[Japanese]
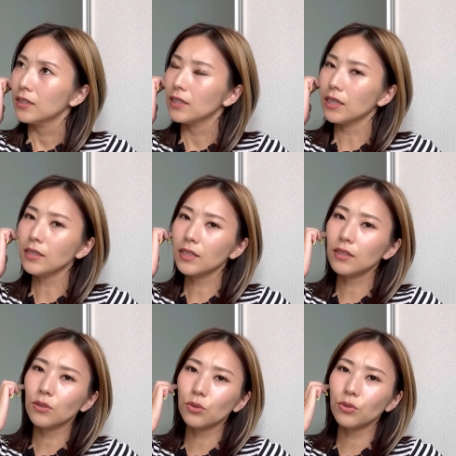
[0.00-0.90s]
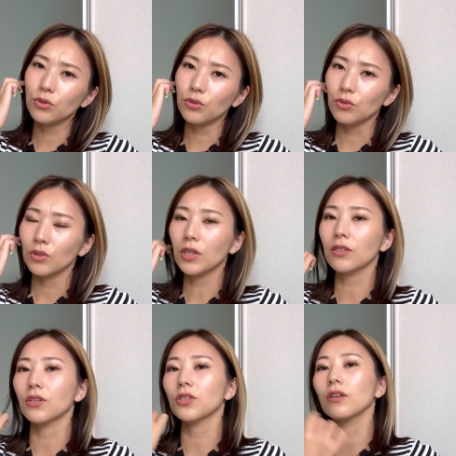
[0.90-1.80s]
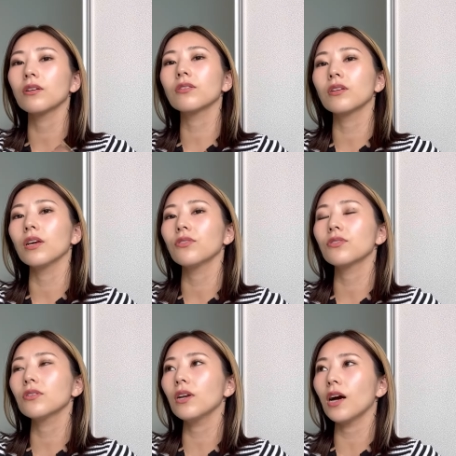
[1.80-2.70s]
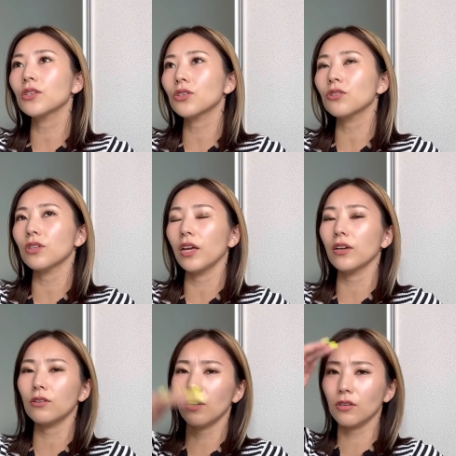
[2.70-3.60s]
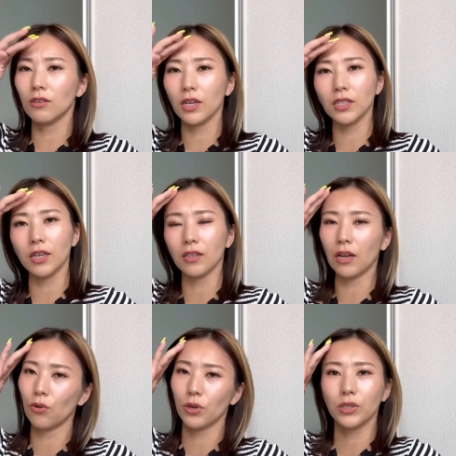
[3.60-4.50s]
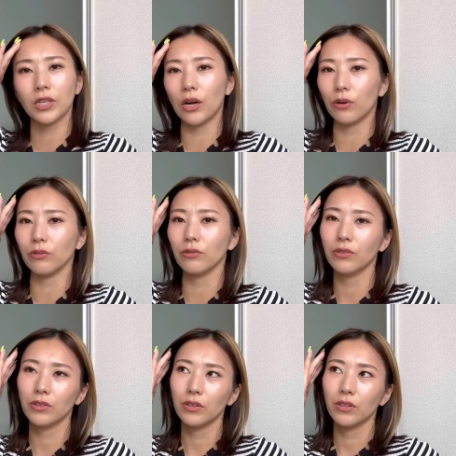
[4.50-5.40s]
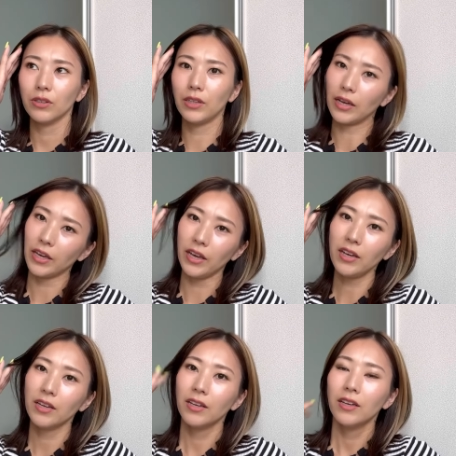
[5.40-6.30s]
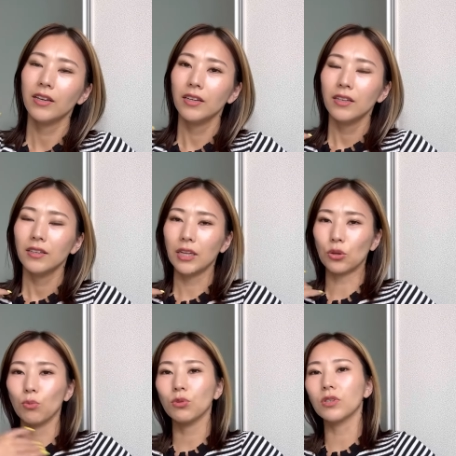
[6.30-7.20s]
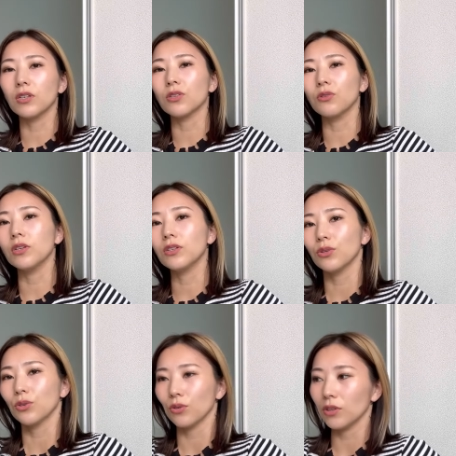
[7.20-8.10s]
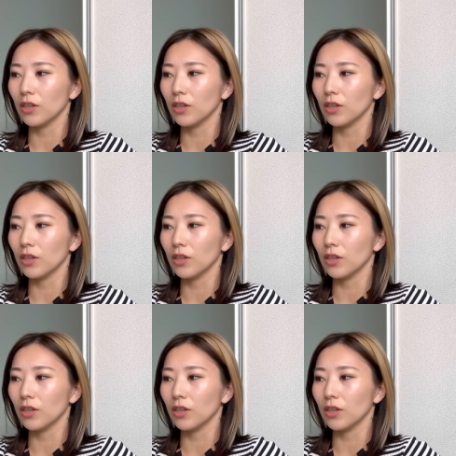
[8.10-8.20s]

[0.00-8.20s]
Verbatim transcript: 全然どういうやつか知らなくて普通に暑くてクラクラして倒れちゃうだけだと思ってたんですよ熱中症っ